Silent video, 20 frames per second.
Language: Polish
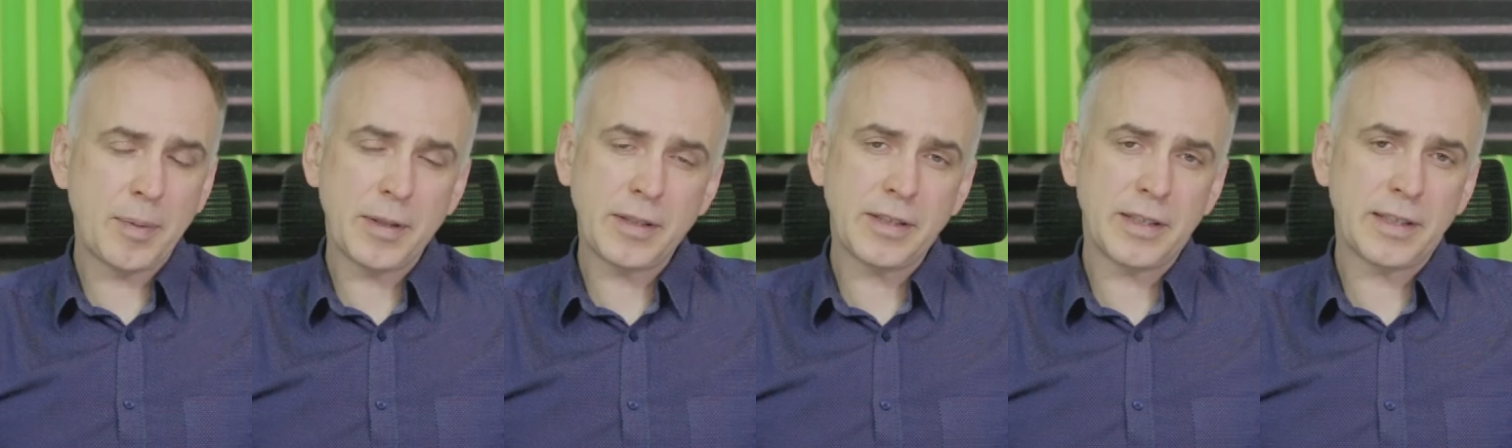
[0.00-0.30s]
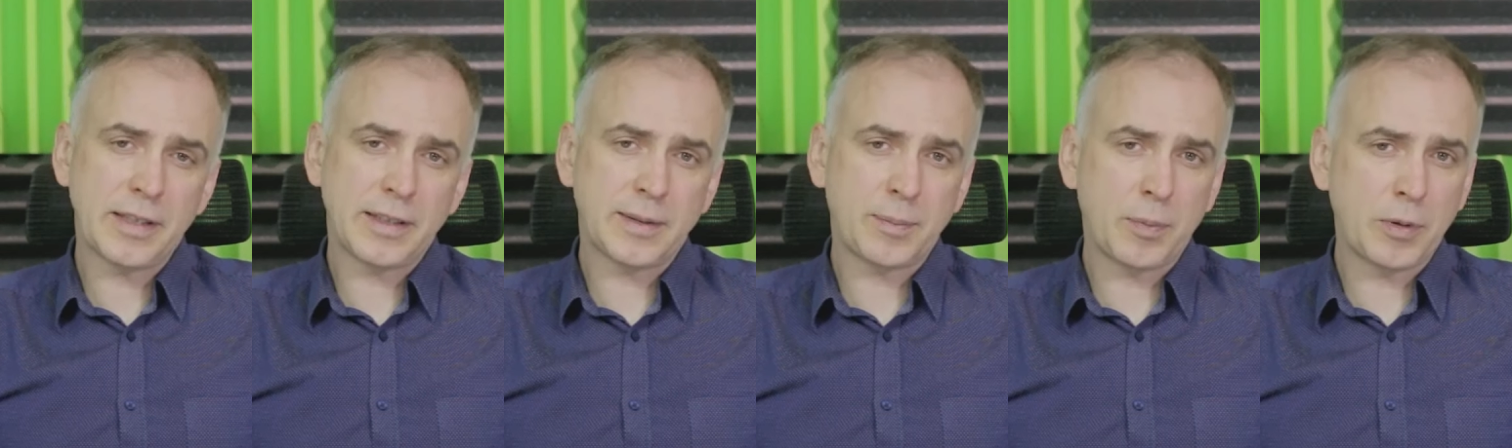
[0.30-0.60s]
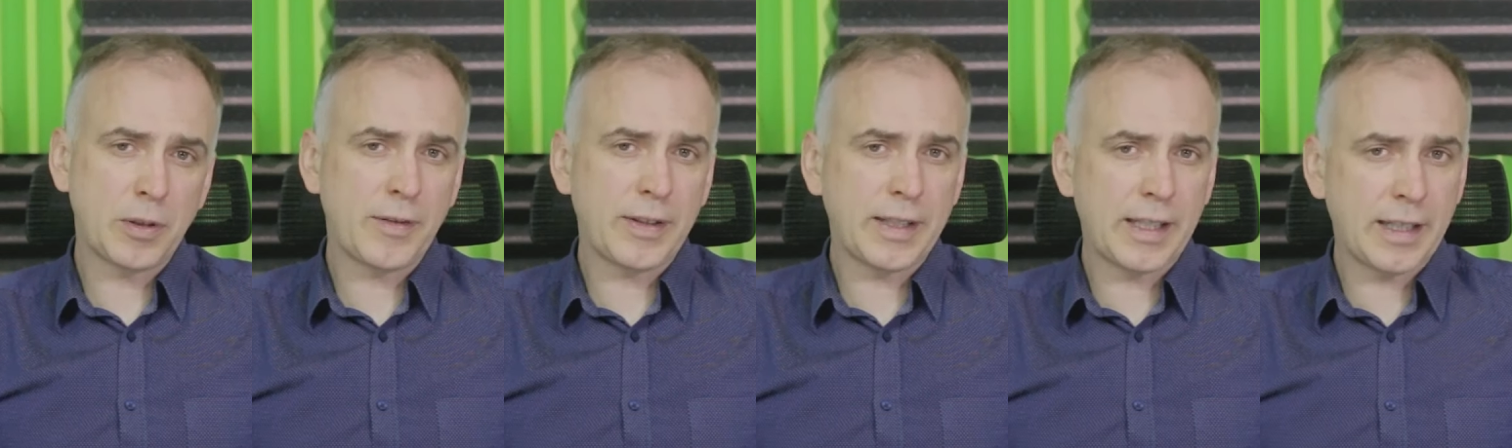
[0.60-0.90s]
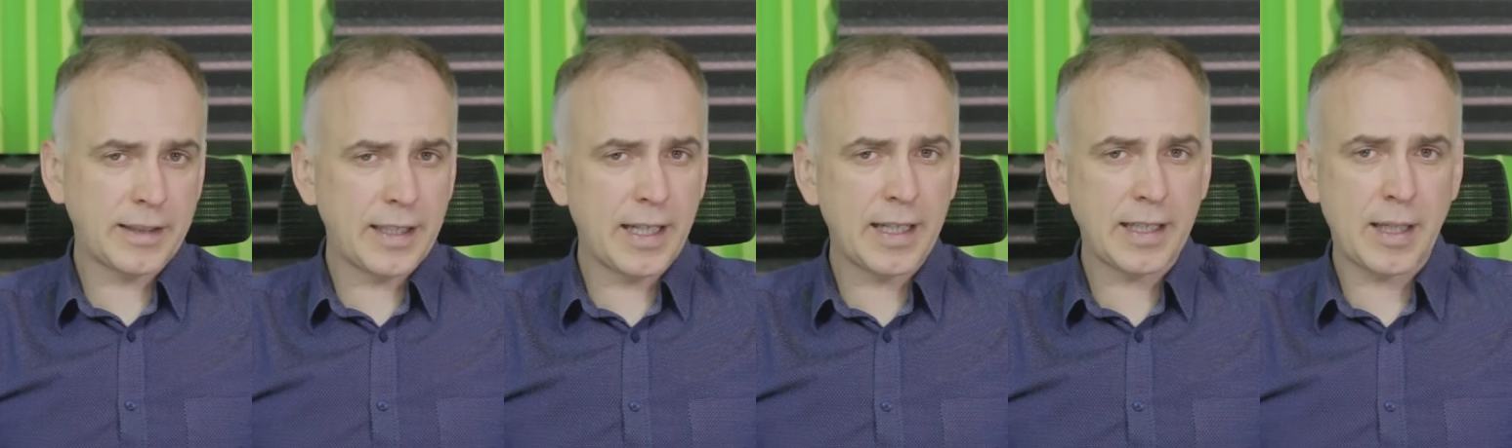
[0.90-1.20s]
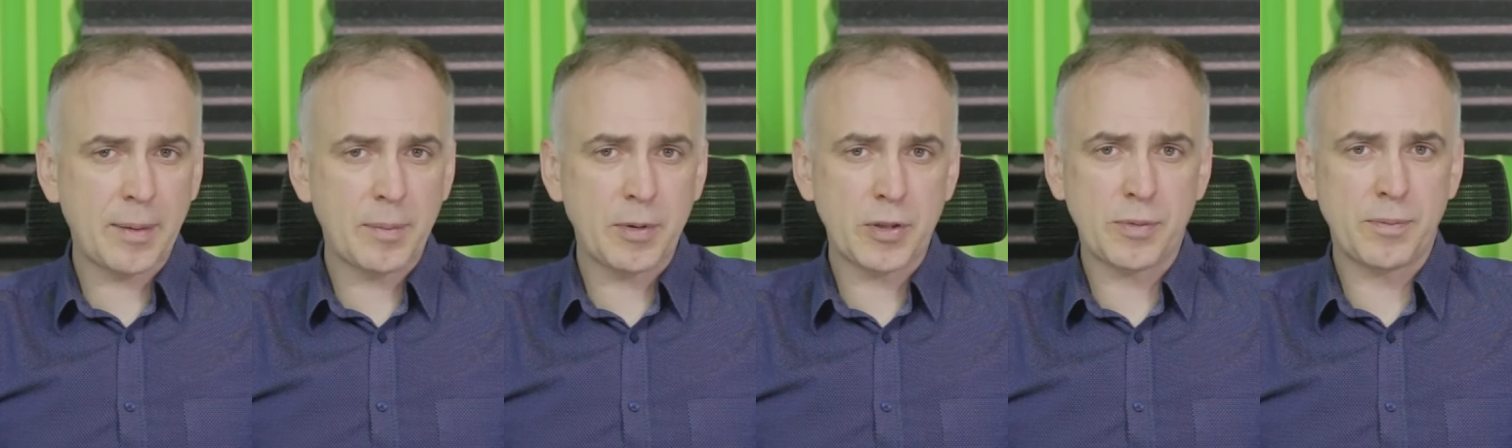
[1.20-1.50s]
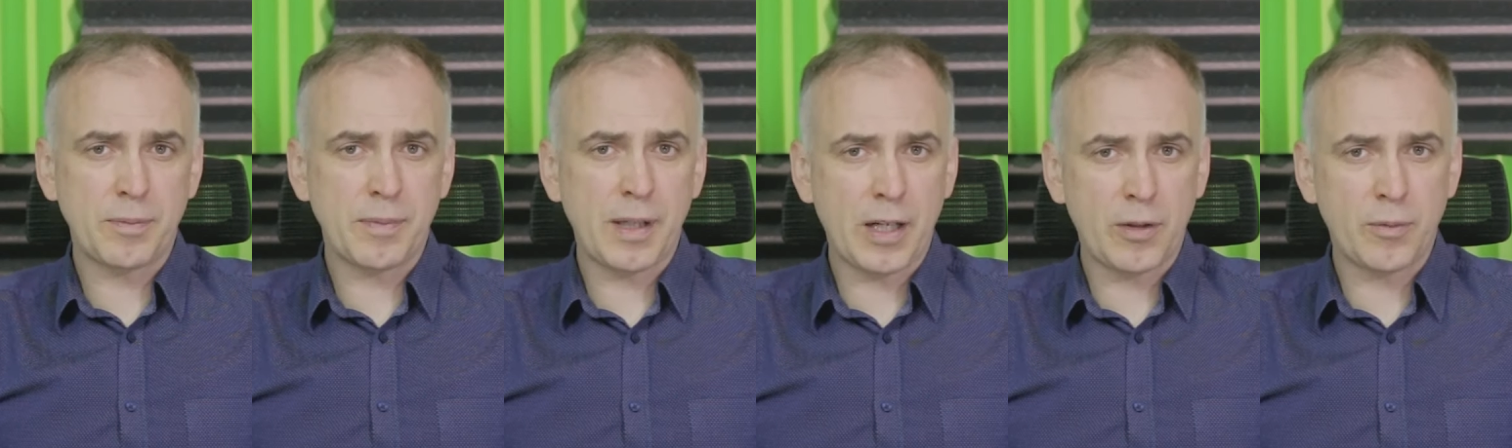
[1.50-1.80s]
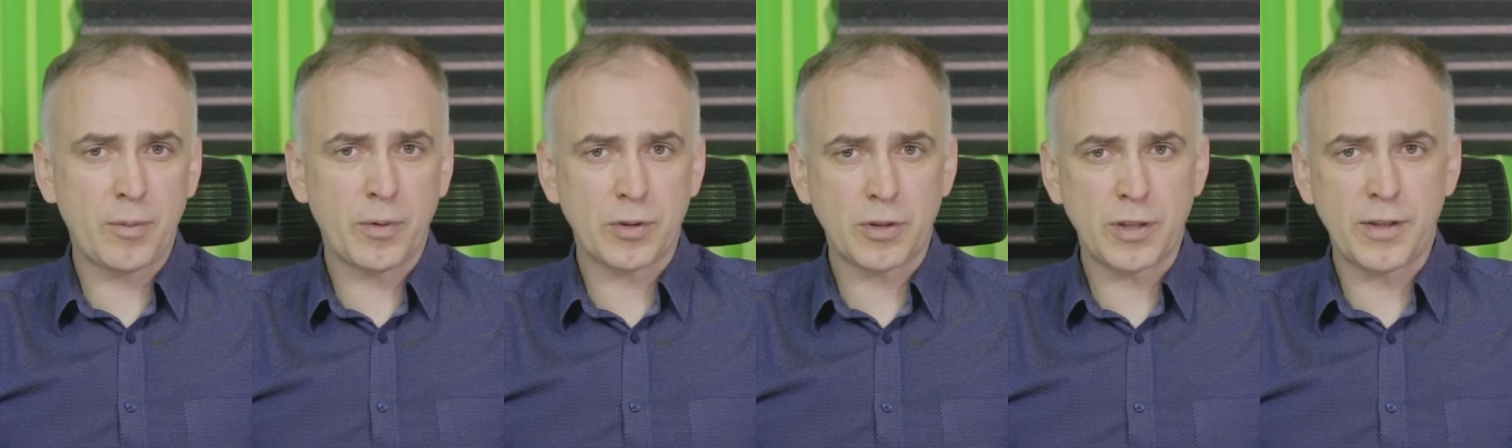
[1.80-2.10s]
będzie zbudowana tak, abyś miał
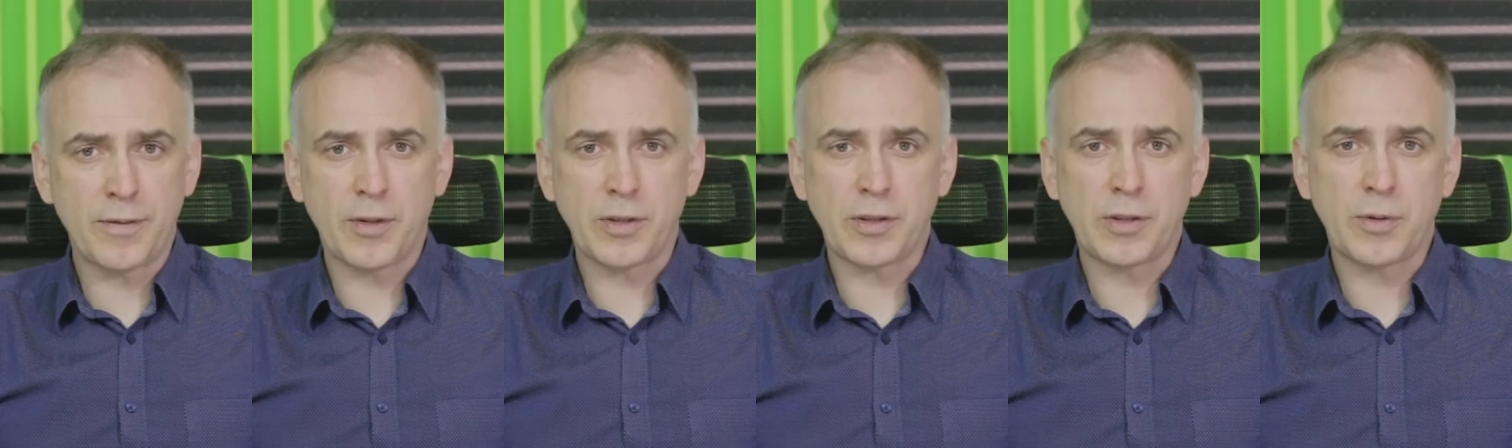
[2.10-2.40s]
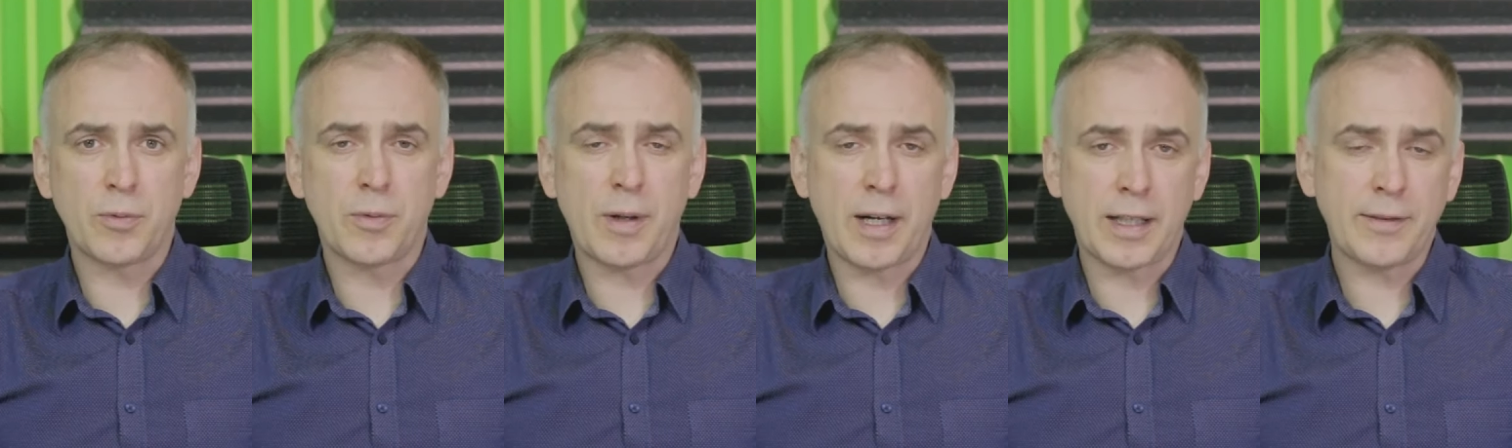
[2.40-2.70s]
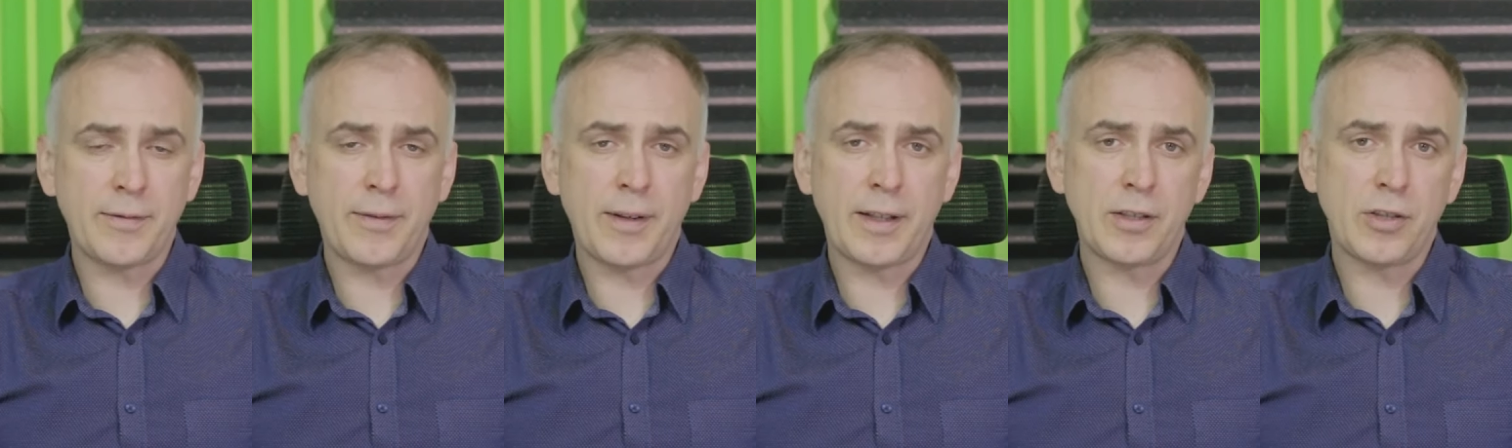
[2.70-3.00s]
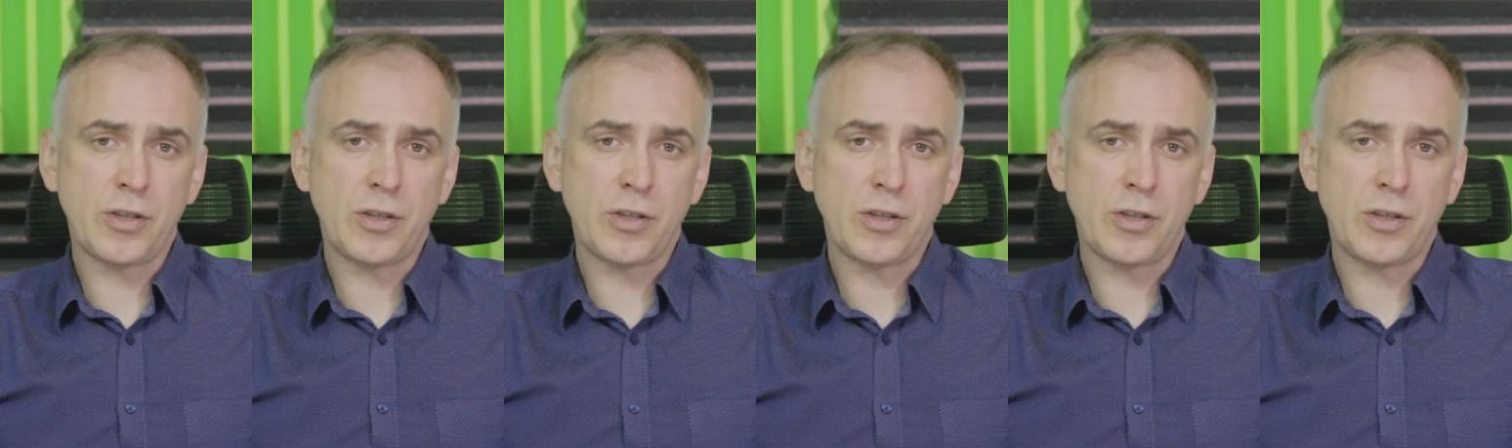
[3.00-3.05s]
możliwość łatwej,